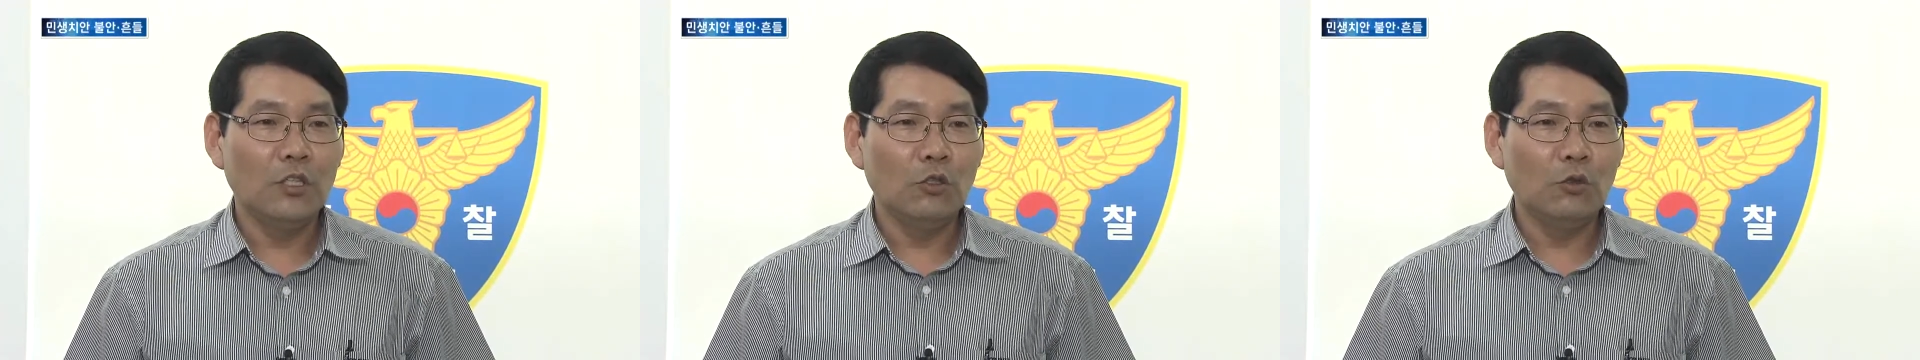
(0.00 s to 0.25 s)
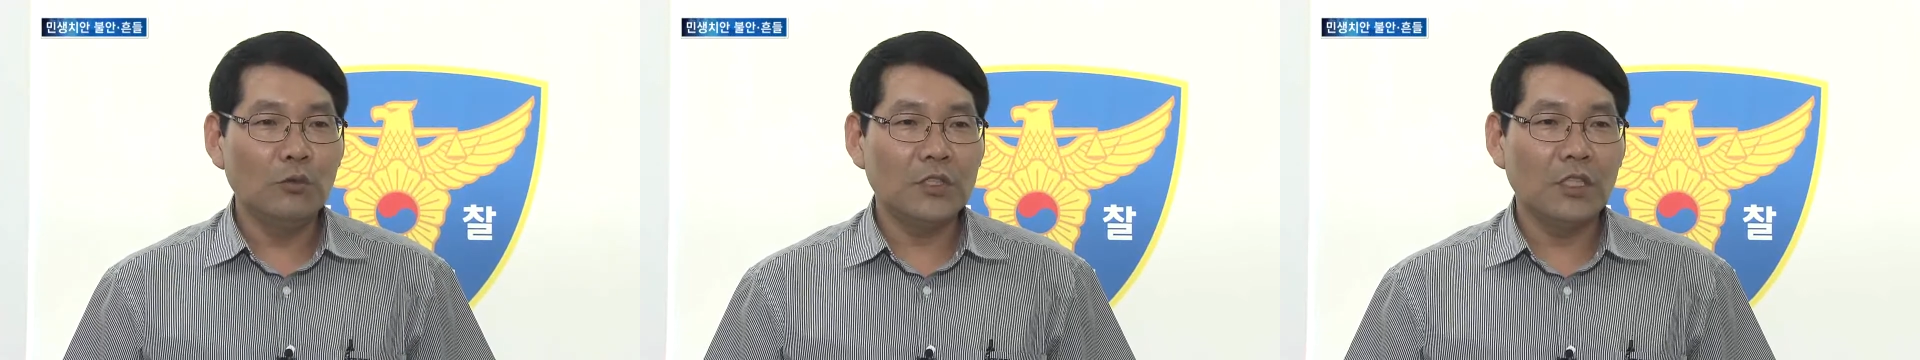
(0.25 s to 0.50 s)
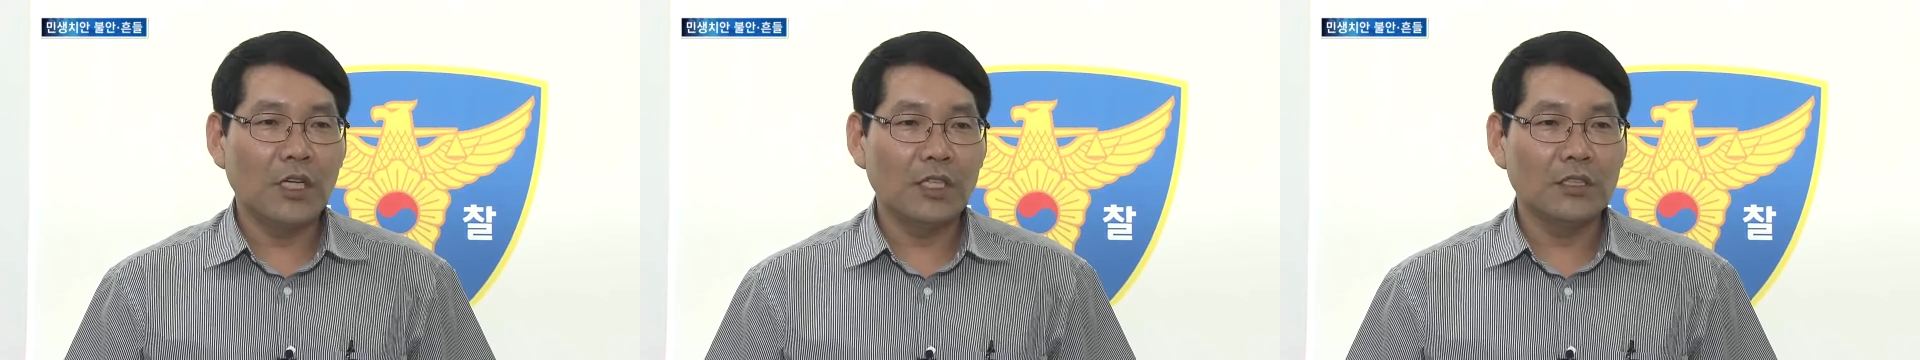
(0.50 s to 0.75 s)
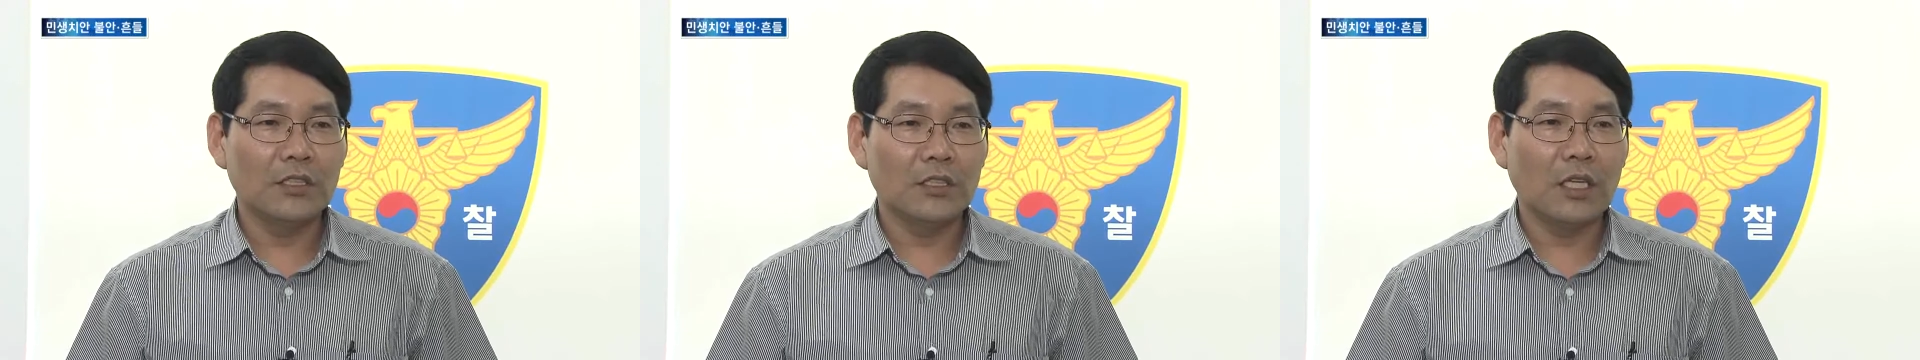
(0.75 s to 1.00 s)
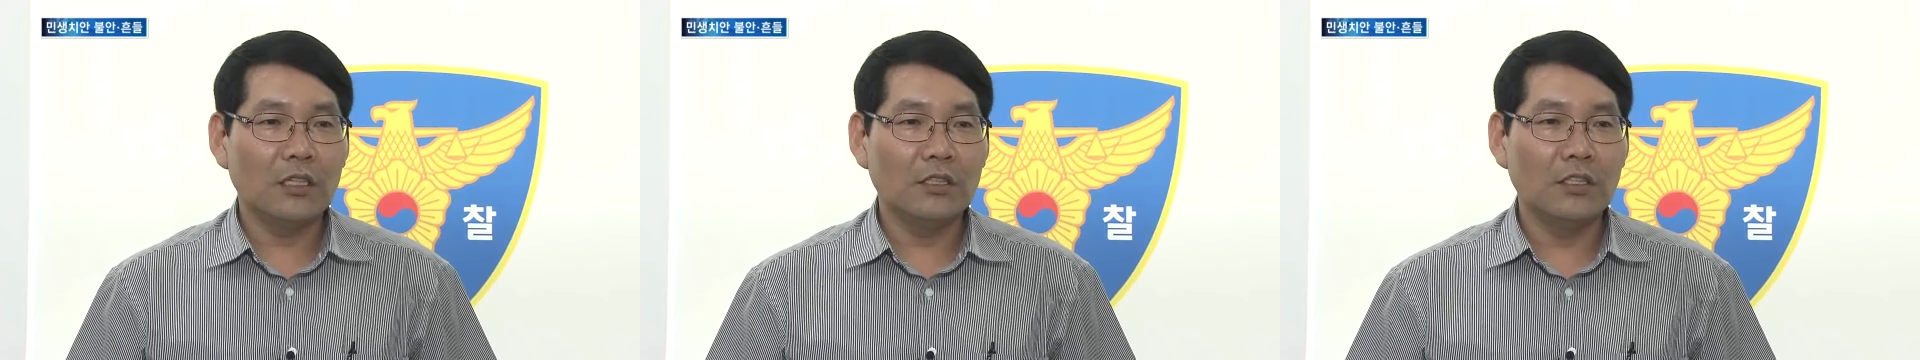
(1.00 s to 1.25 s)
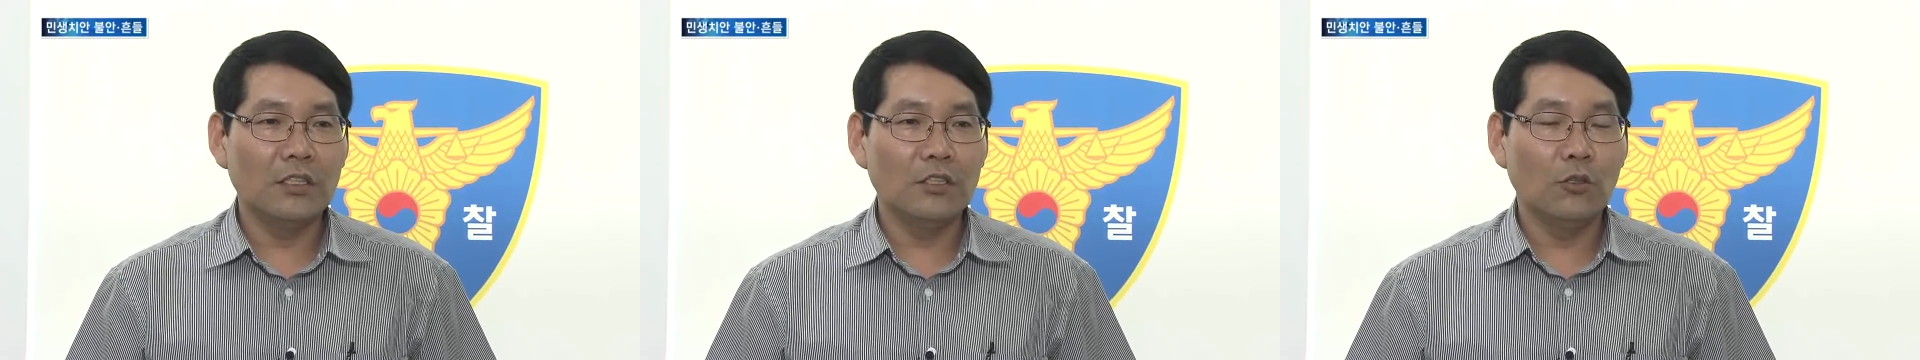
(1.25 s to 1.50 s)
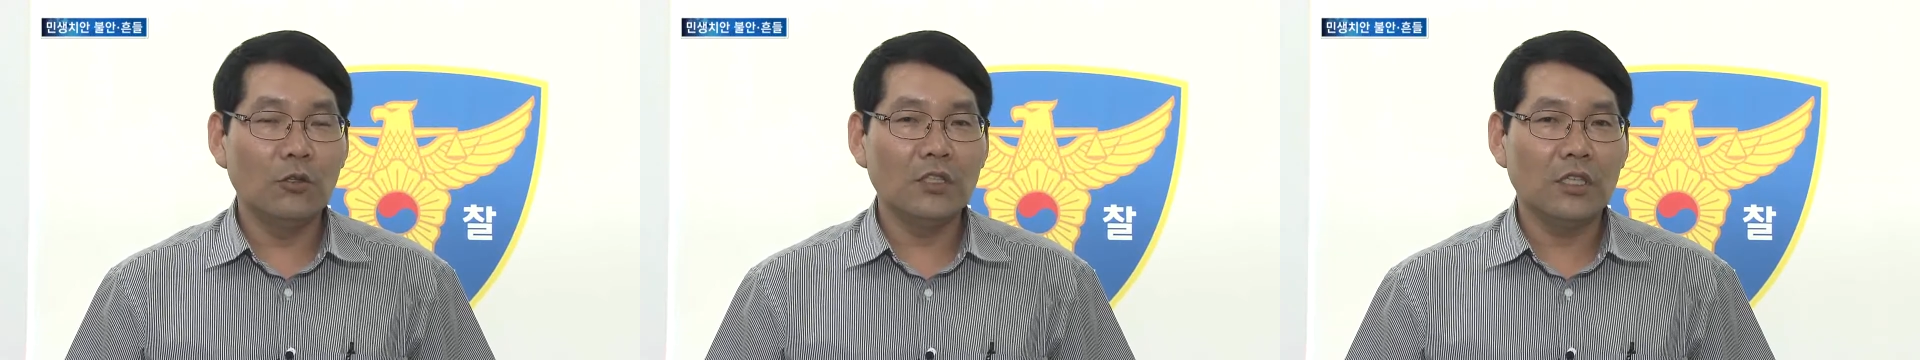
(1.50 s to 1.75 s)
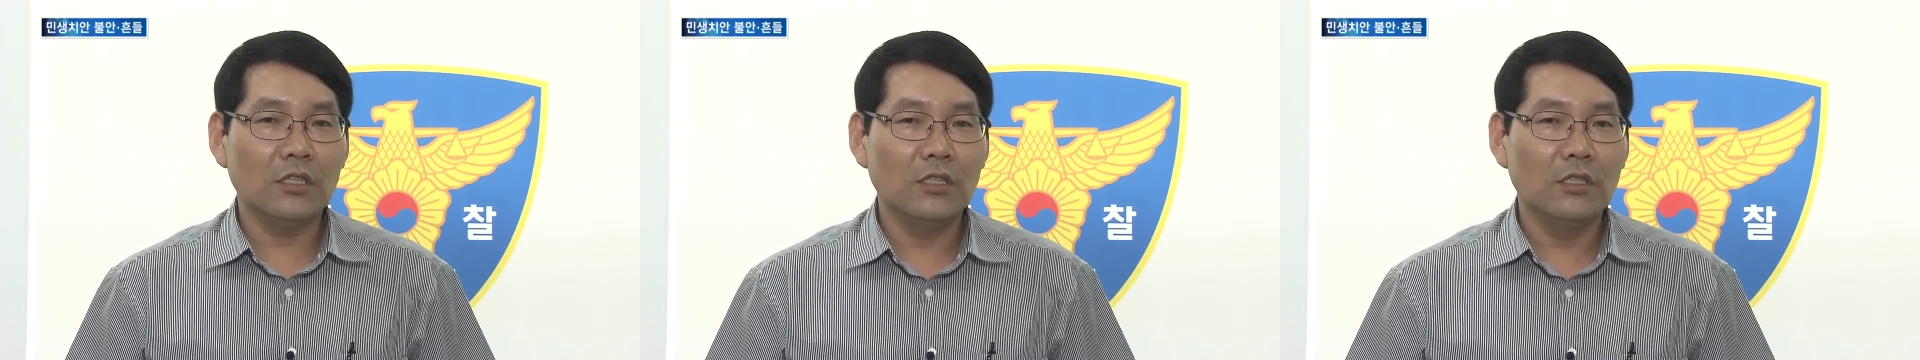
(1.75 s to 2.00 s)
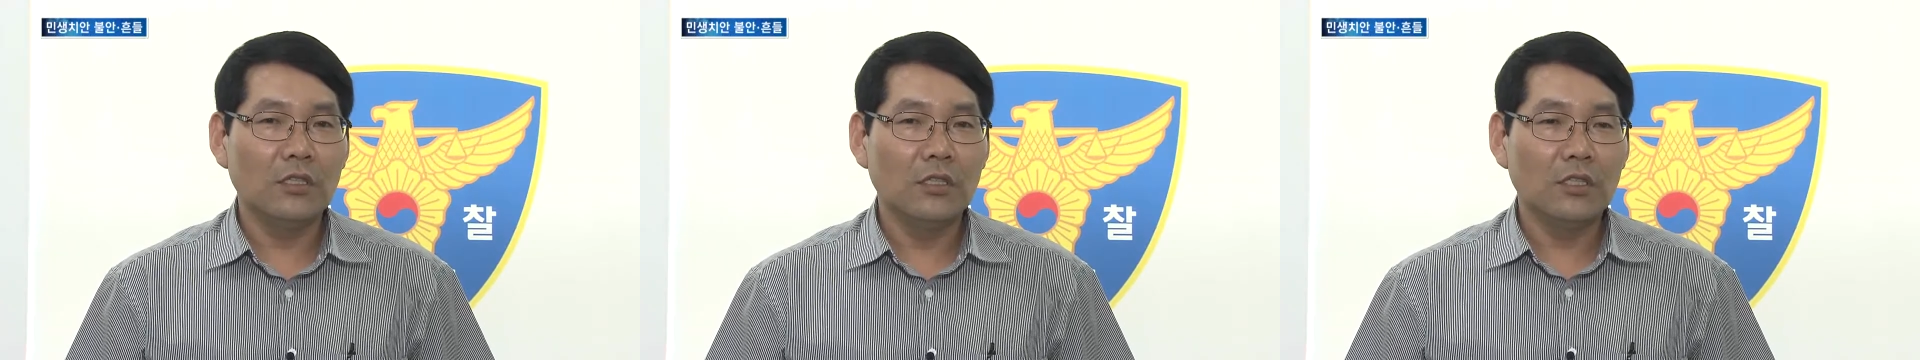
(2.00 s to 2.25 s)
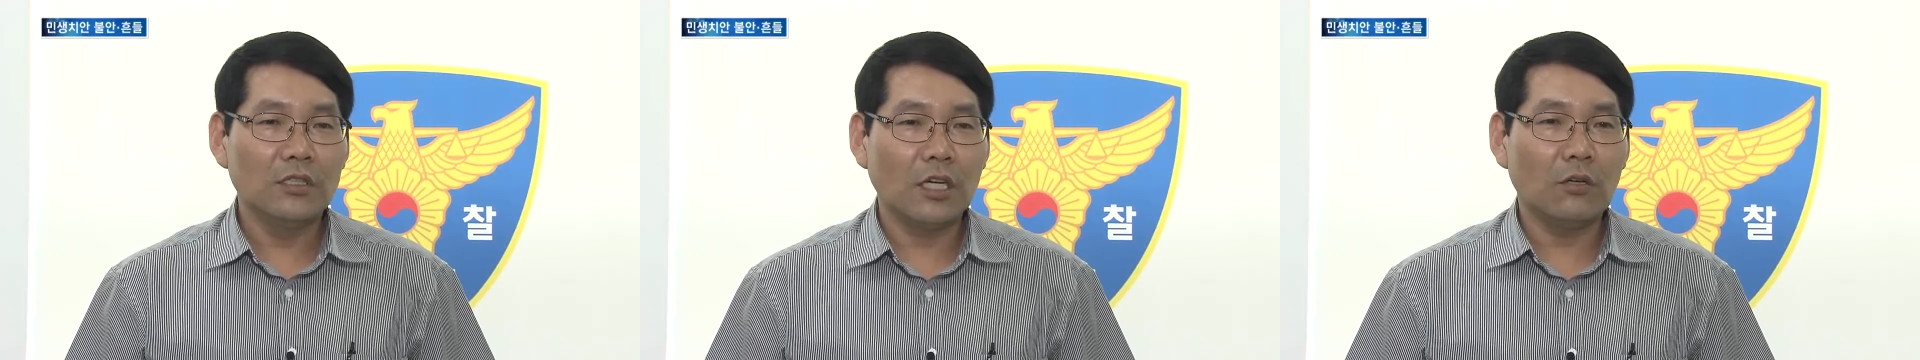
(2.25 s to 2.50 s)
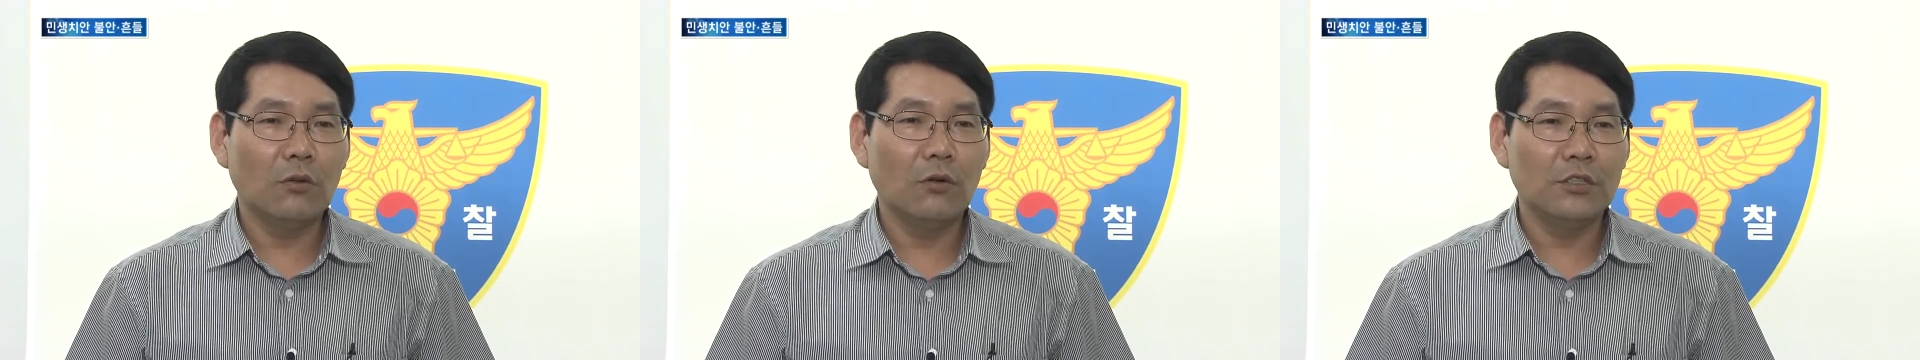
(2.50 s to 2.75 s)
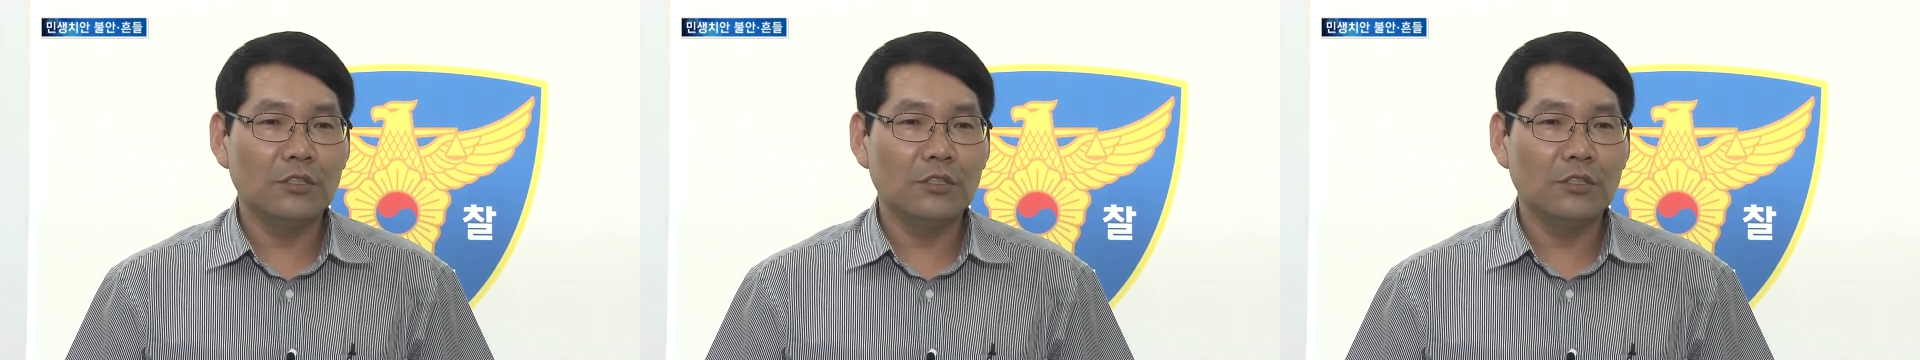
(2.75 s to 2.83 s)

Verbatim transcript: 훔쳐간 사건의 용의자를 찾고